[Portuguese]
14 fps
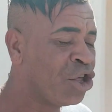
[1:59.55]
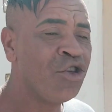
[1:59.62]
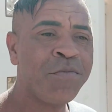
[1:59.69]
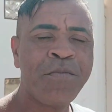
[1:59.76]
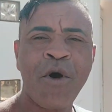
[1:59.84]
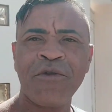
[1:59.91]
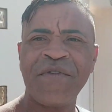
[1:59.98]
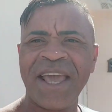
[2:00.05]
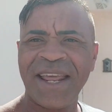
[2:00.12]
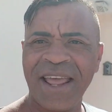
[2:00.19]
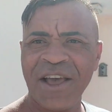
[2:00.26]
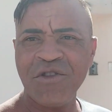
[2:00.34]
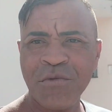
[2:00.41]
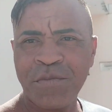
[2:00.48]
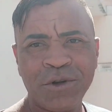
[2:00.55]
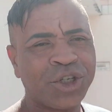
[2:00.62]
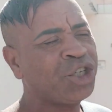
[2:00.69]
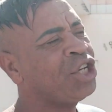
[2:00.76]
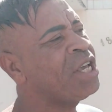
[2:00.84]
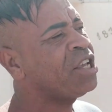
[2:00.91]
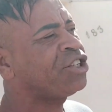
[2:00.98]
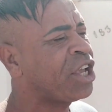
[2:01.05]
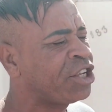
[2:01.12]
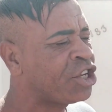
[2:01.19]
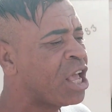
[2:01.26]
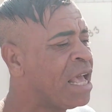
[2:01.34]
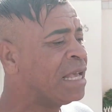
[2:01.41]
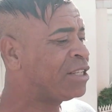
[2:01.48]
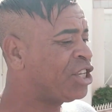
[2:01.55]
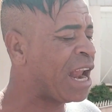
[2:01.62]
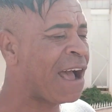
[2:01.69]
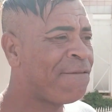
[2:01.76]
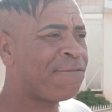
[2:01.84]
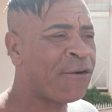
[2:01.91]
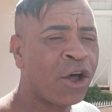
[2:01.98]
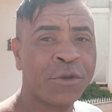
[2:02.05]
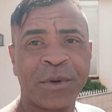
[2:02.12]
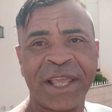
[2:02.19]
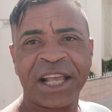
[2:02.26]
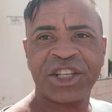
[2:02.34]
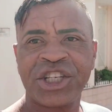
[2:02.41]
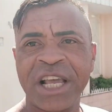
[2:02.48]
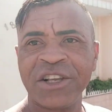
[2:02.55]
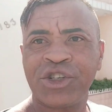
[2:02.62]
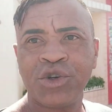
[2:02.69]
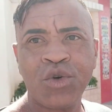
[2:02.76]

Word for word: E eu não poder, eu não podia, gente, tirar foto porque tinha